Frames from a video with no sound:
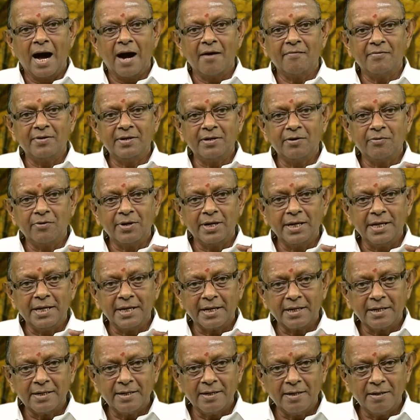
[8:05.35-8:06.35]
அவனுடைய
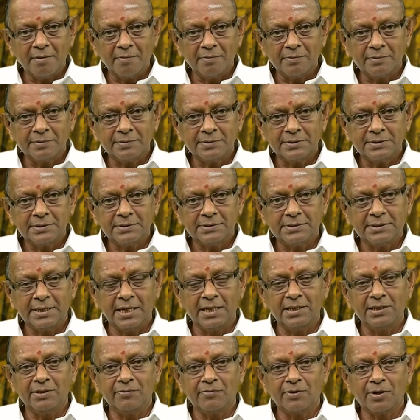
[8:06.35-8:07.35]
இறகுகள்
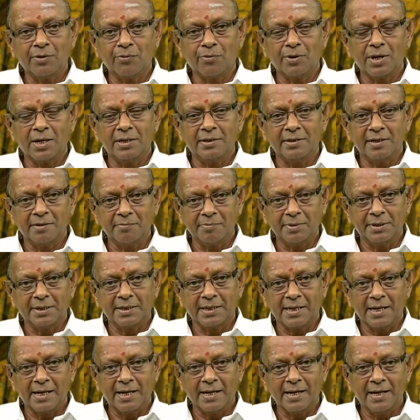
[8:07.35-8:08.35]
சேர்ந்து விடக்கூடாது
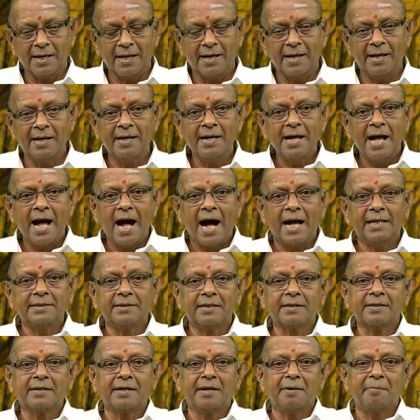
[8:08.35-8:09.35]
என்பதற்காக
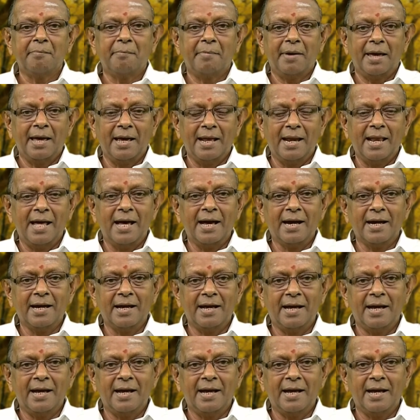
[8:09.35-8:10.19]
அதற்கு மேலாக